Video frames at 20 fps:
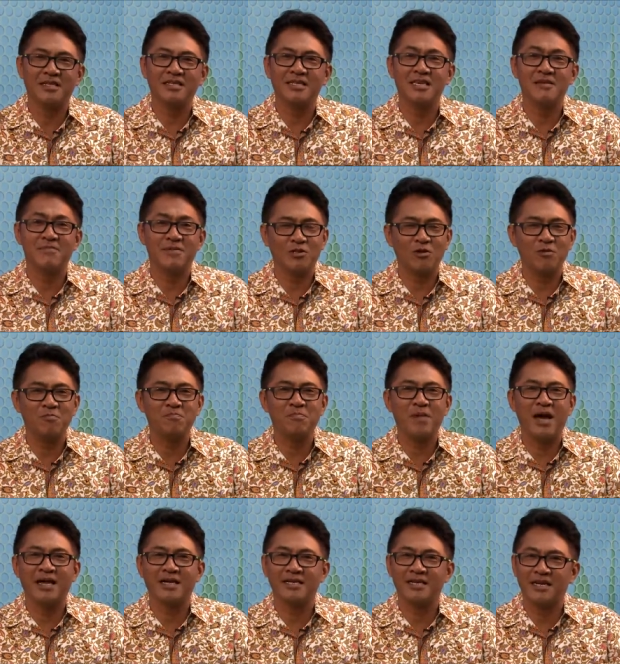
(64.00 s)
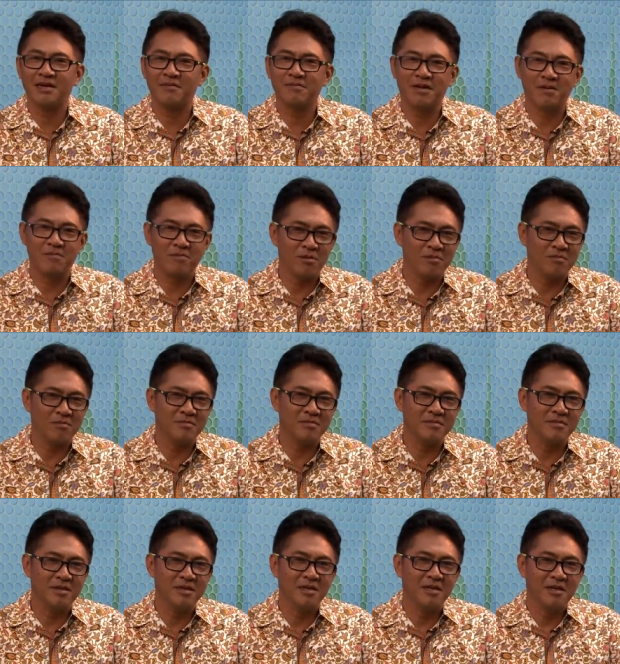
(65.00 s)
นาทีเป็นต้นไปนะครับกับผม
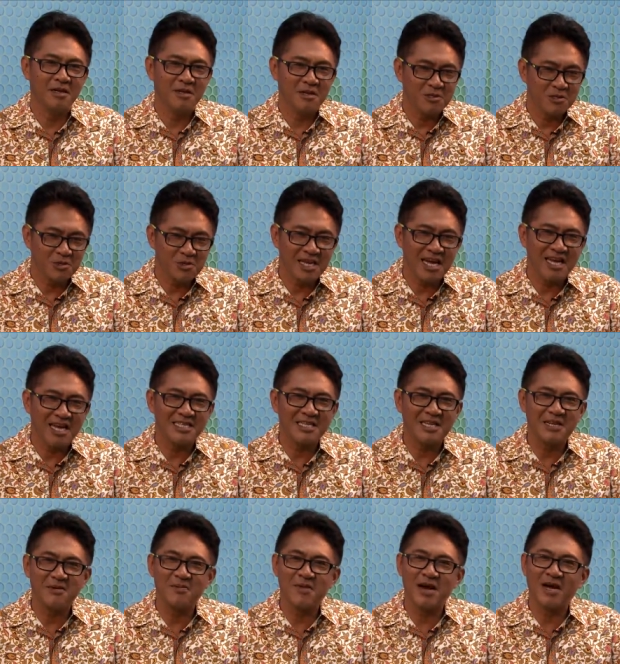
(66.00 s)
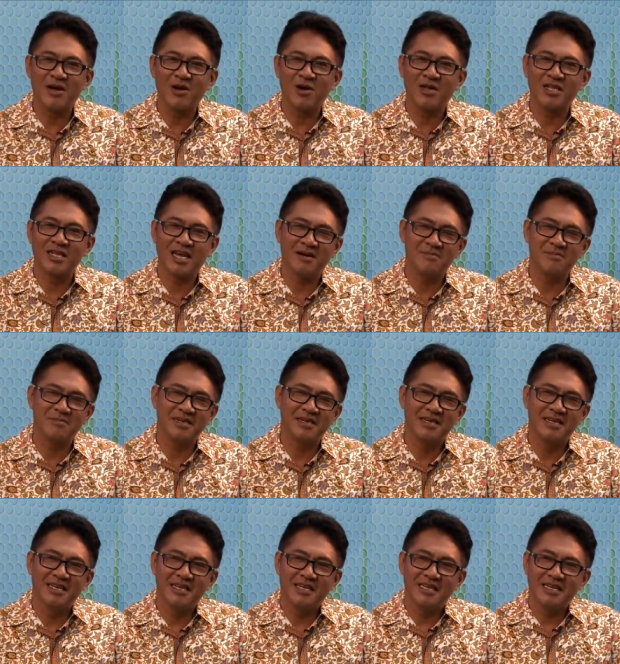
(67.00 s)
สุชาติสิริอุภากรครับ
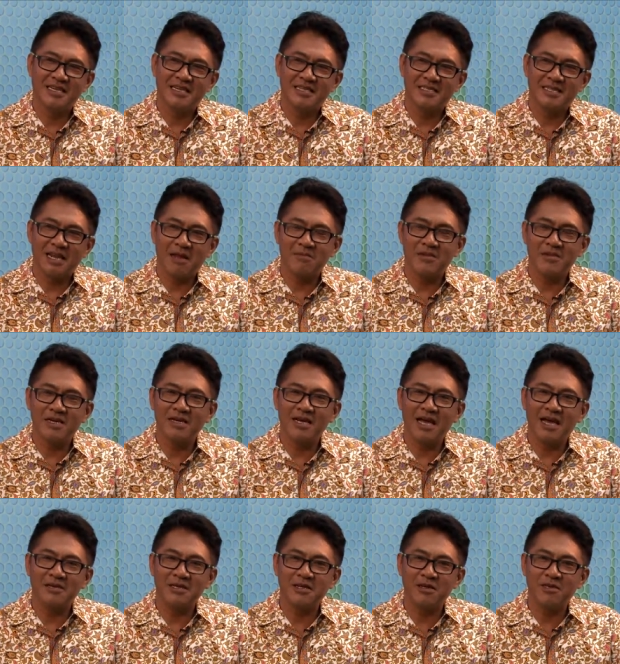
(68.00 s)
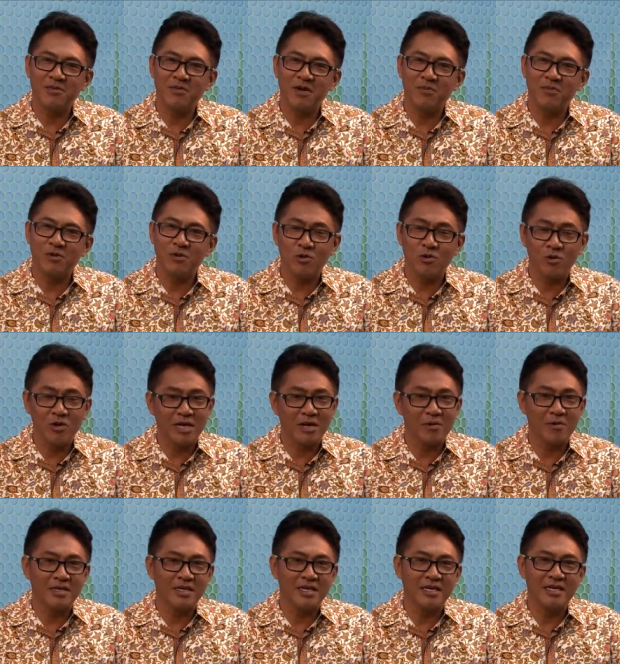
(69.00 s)
สำหรับเรื่องราวที่เราจะมาพูดคุยกัน
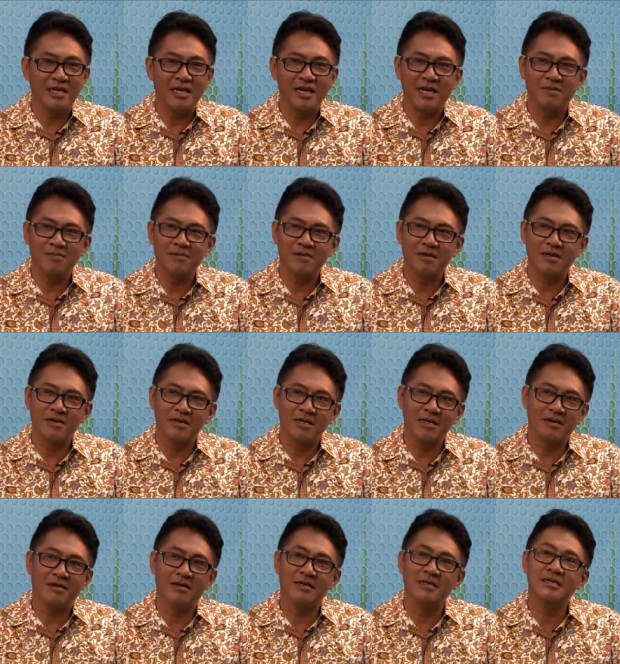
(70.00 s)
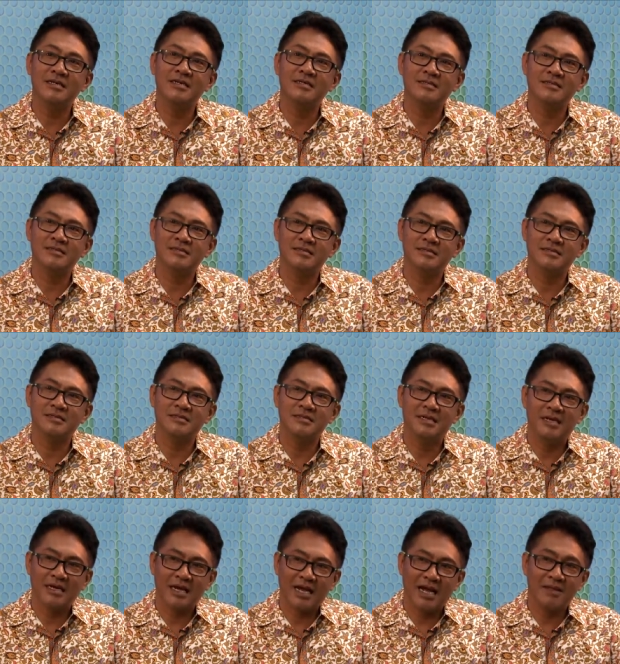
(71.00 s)
วันนี้นะครับ ก็เกี่ยวกับเรื่อง
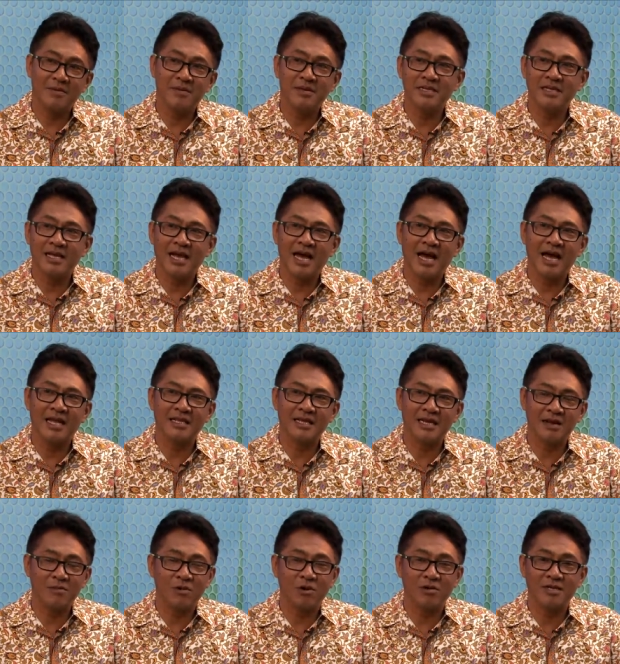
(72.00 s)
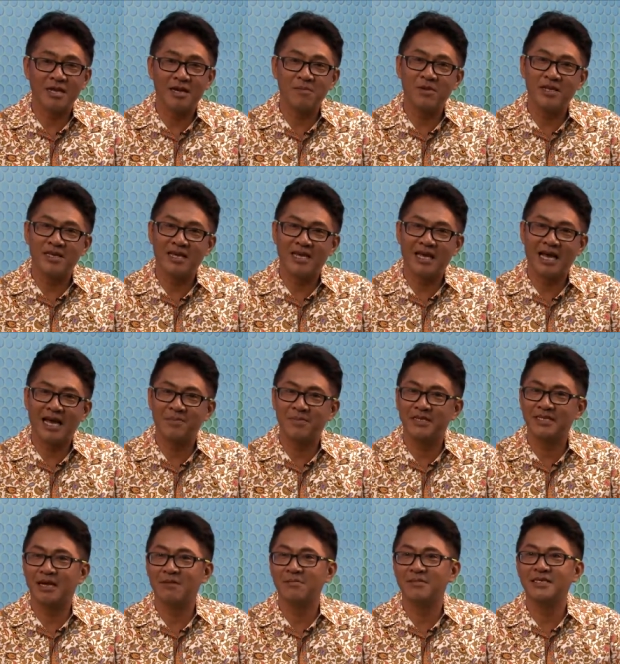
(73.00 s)
การดำเนินงานนะครับของนักบริการป
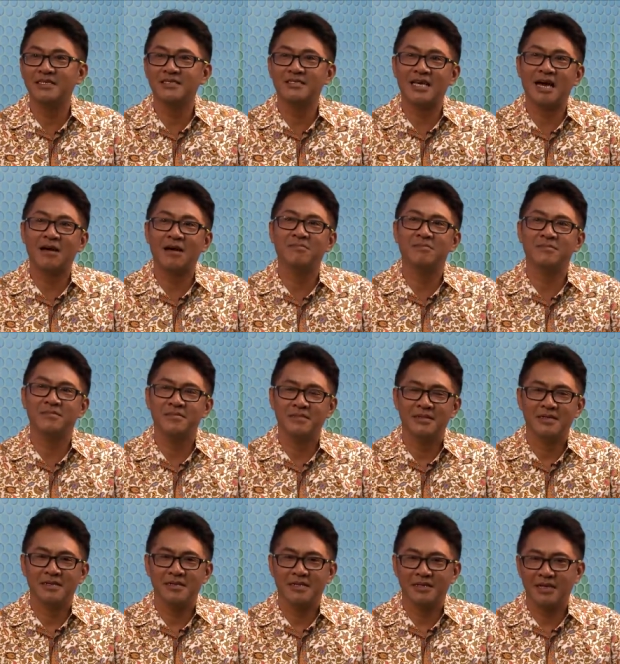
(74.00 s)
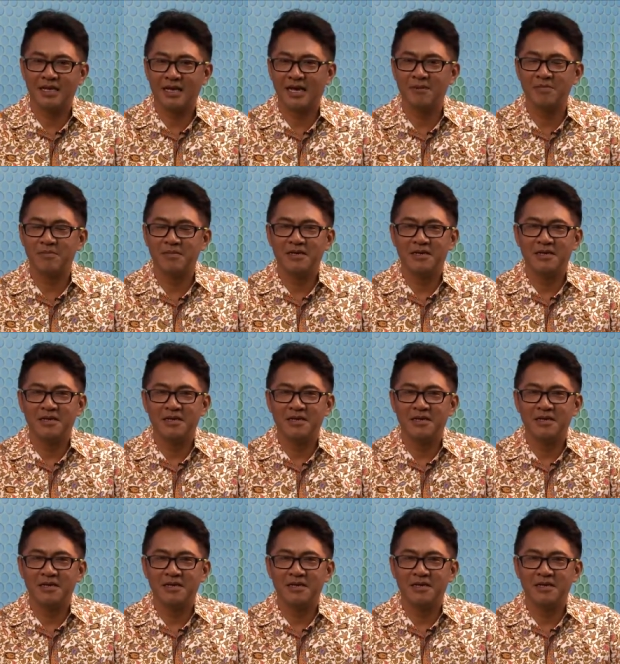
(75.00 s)
ระจำเรือนจำนะครับ